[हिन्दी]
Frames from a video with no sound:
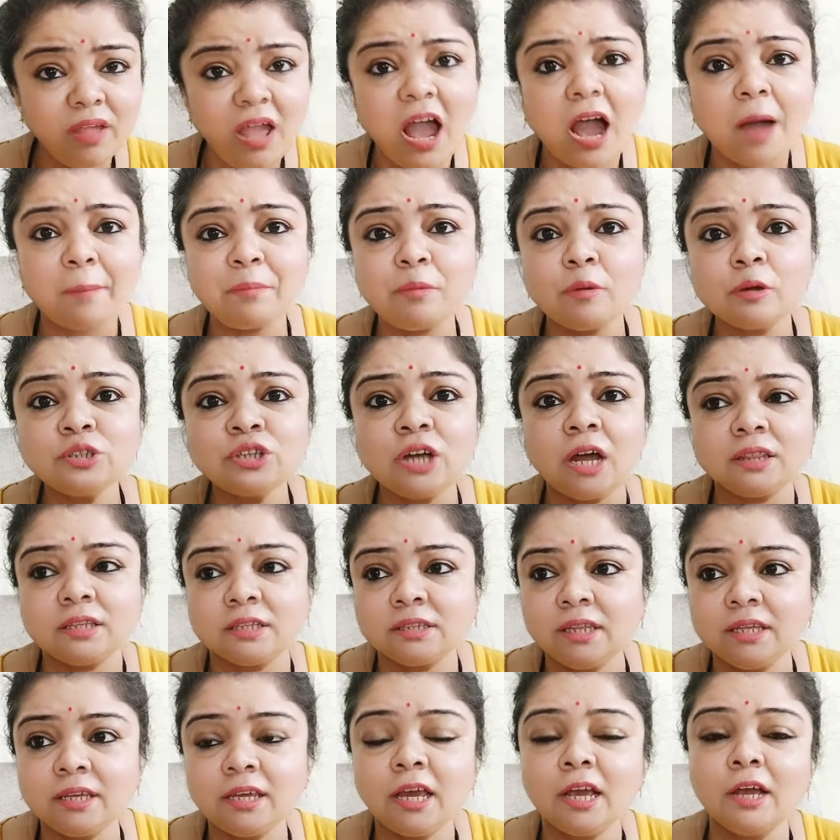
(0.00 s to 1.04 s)
आप लोग
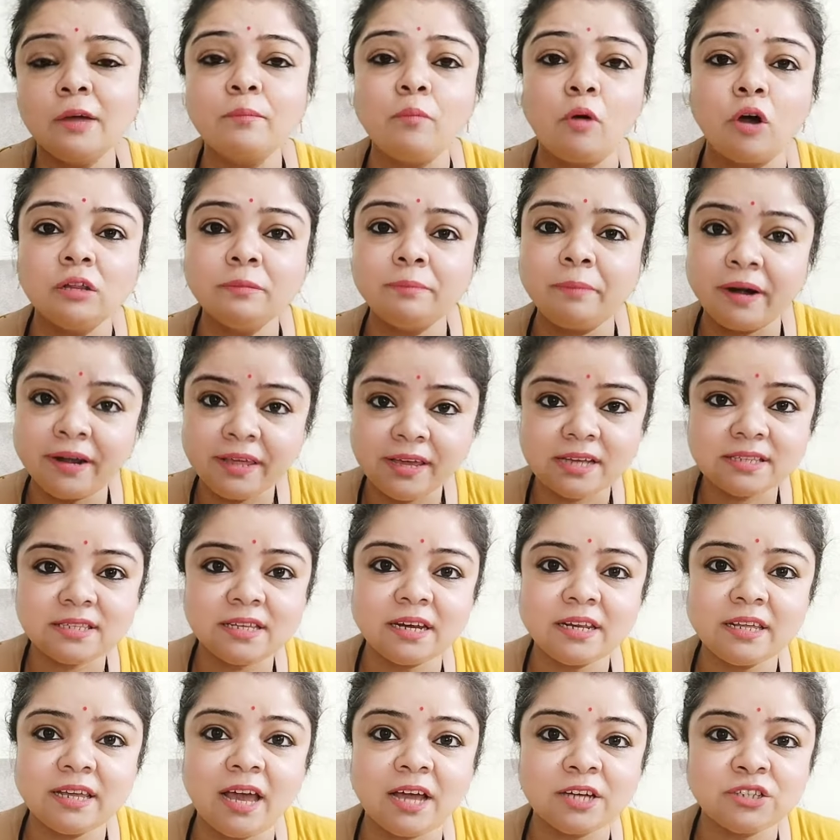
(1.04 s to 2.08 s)
चाहते थे कि एक बहुत बढ़िया
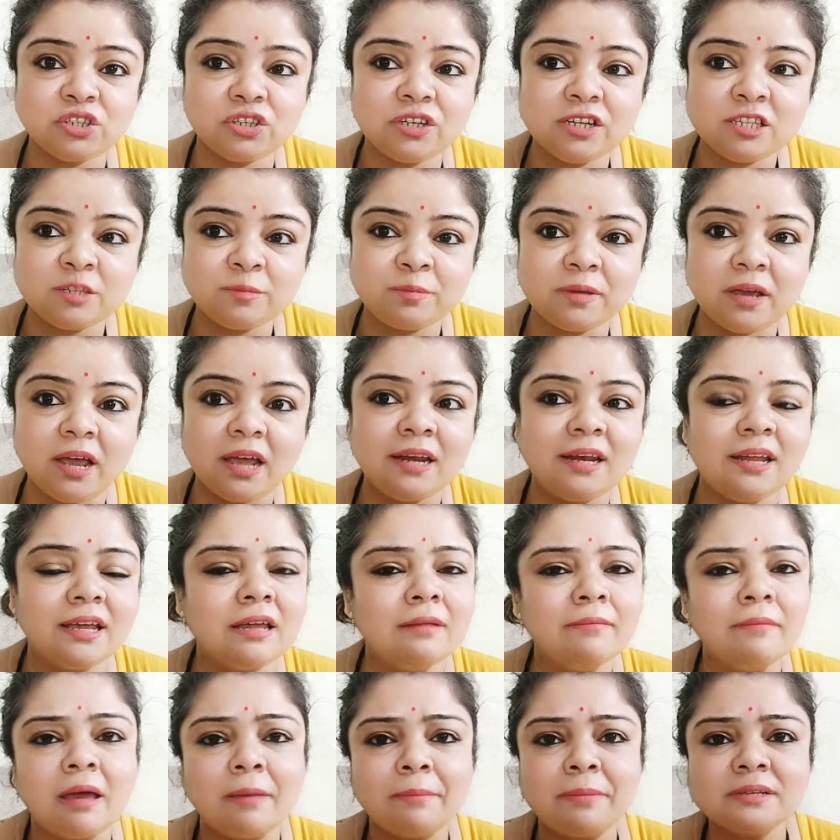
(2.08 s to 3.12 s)
सा रिएक्शन इस पे आए
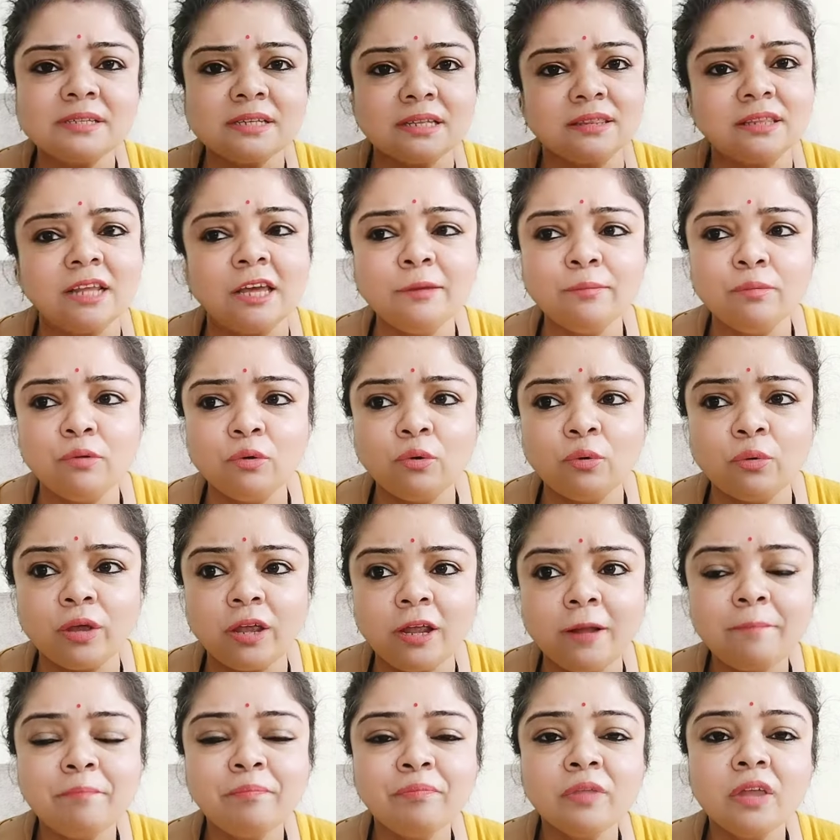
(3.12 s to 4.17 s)
लेकिन मैं बस इतना ही
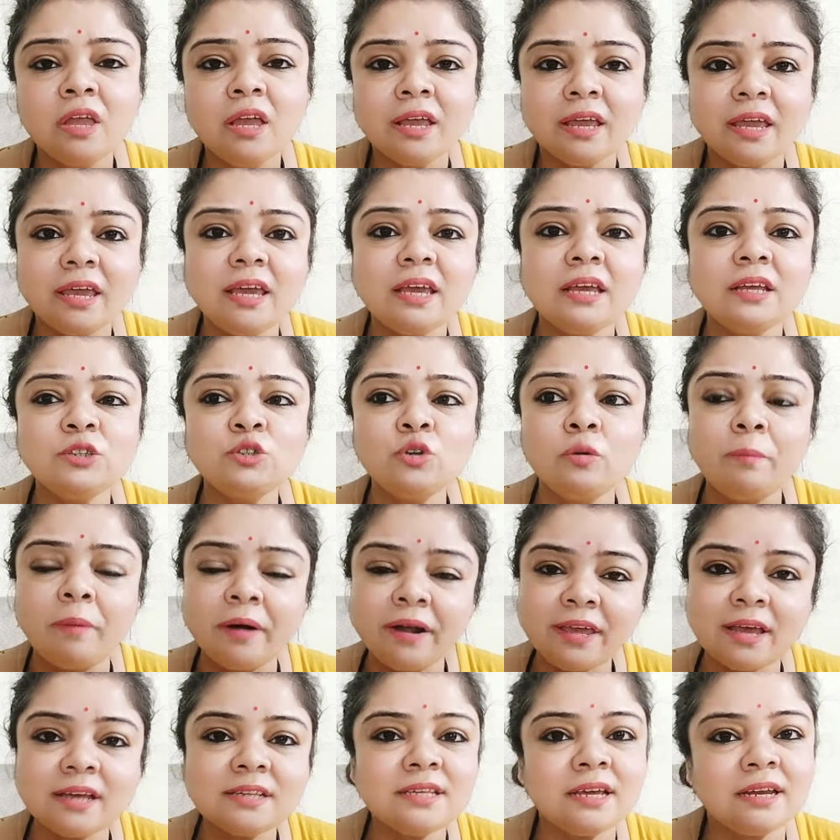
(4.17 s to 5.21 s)
बोलूँगी कि जो
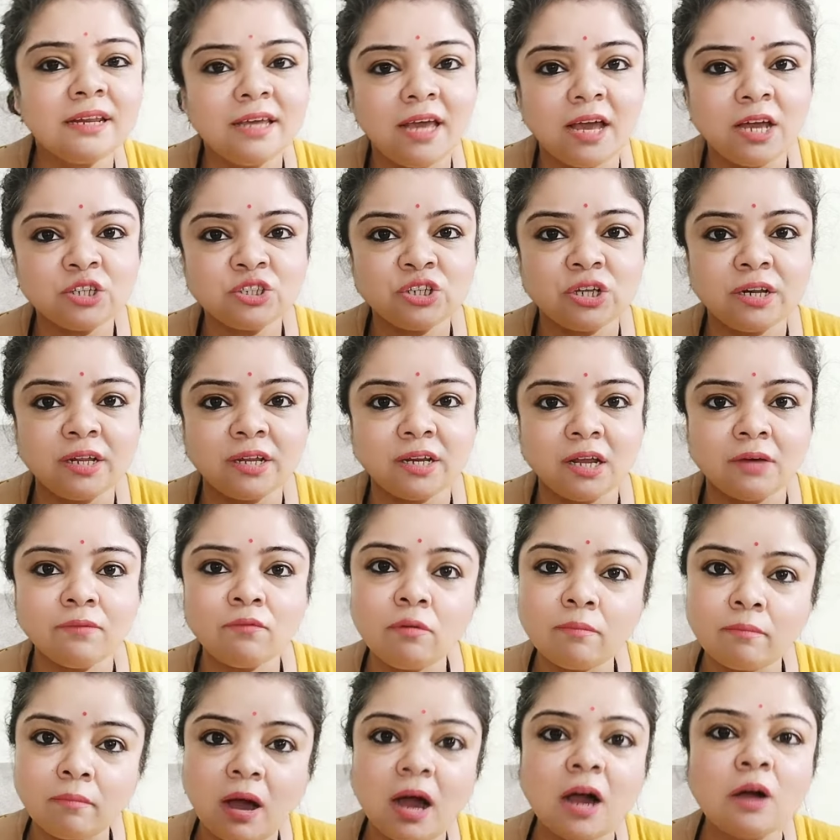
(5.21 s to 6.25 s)
बढ़िया सा रिएक्शन है ना
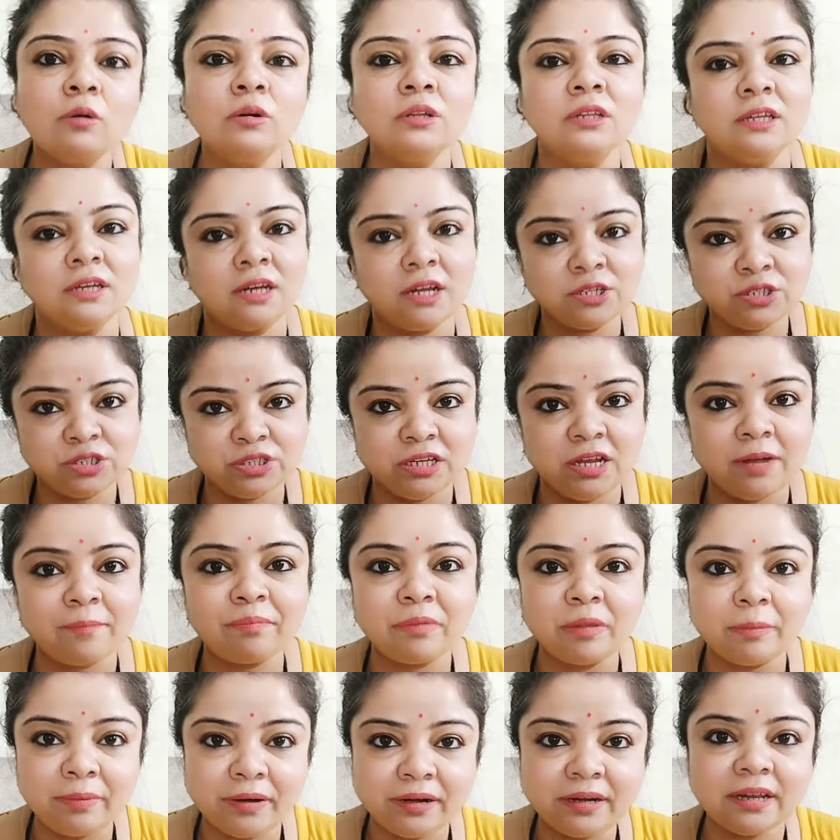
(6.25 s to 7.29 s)
वो माँ को देना चाहिए
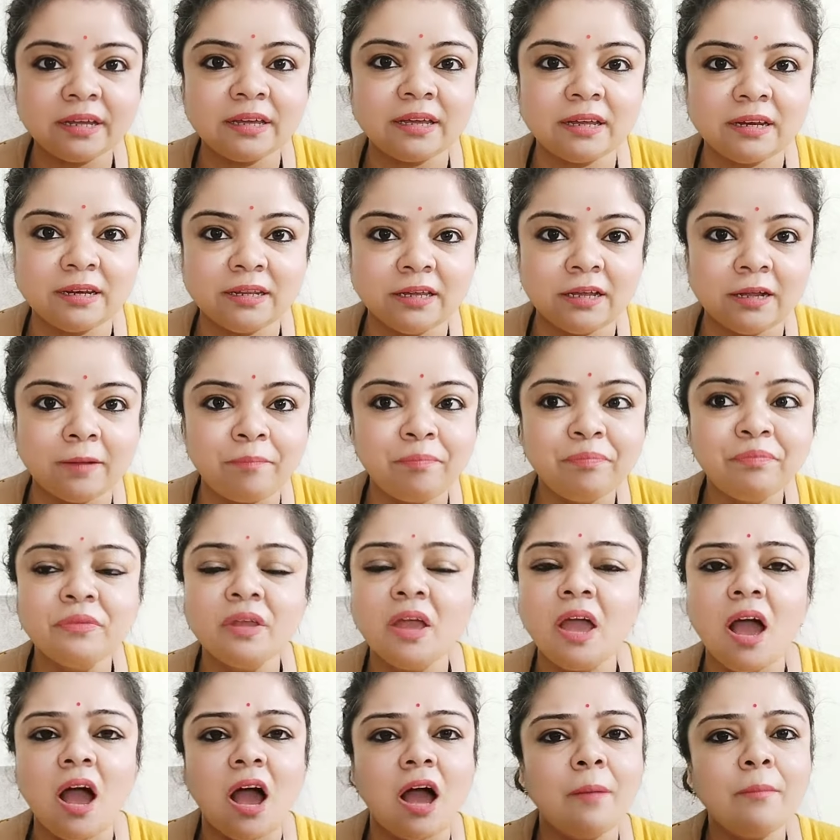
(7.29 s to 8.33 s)
अपने बेटे के लिए
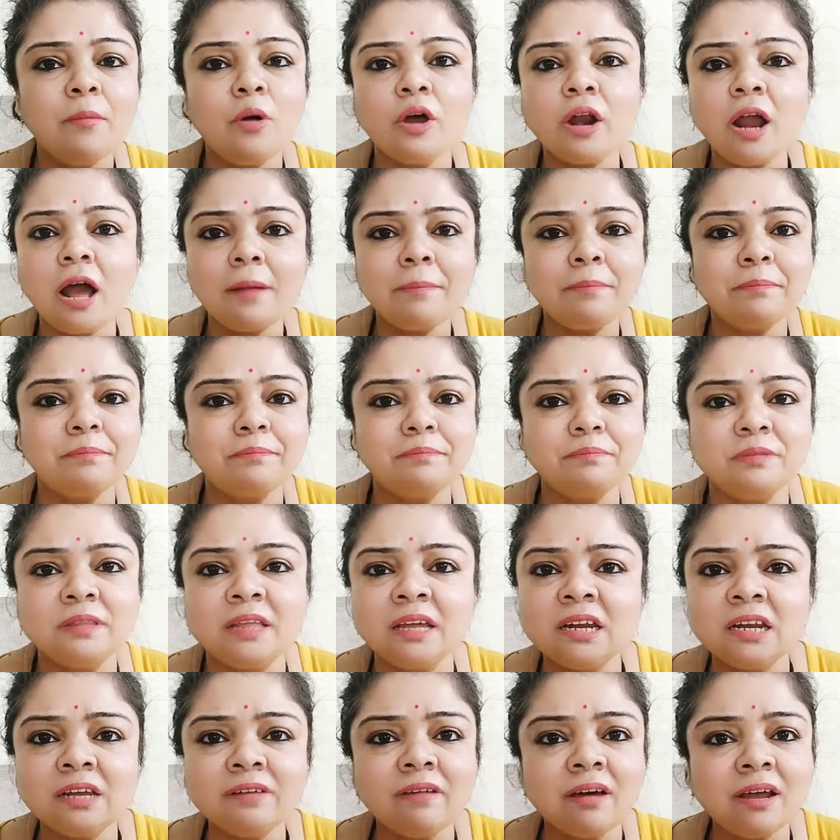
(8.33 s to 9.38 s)
हम और आप
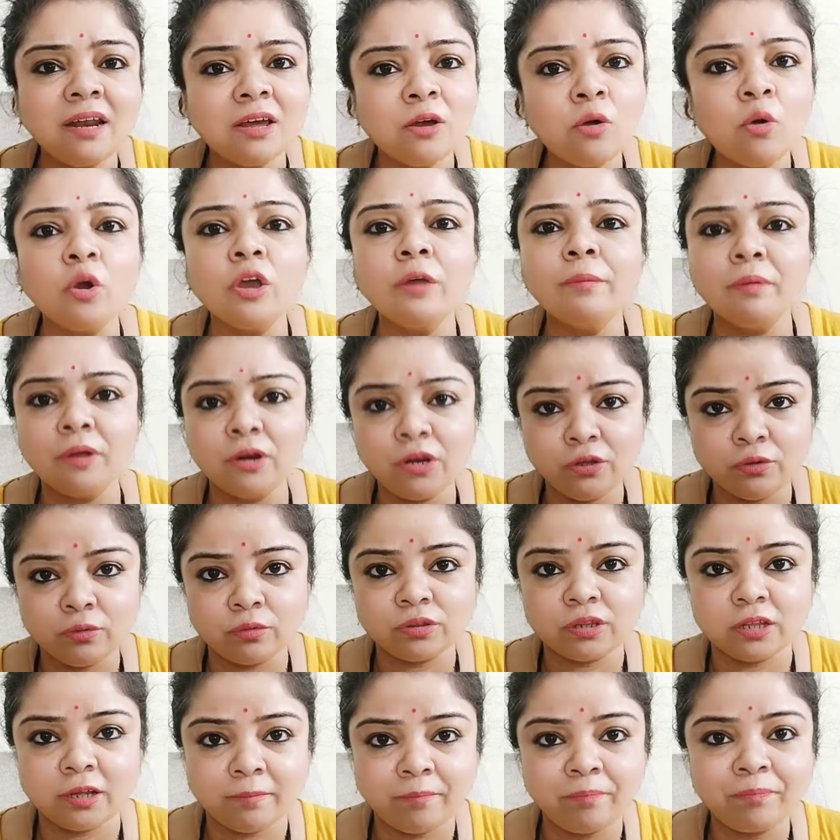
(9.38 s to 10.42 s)
देने वाले कोई भी नहीं
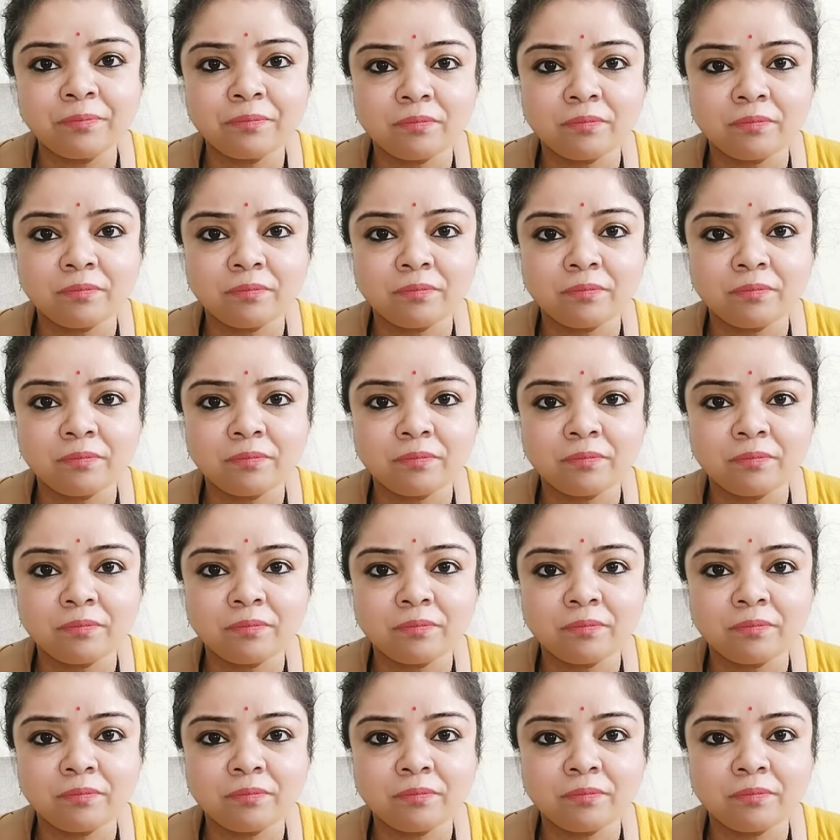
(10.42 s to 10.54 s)
होते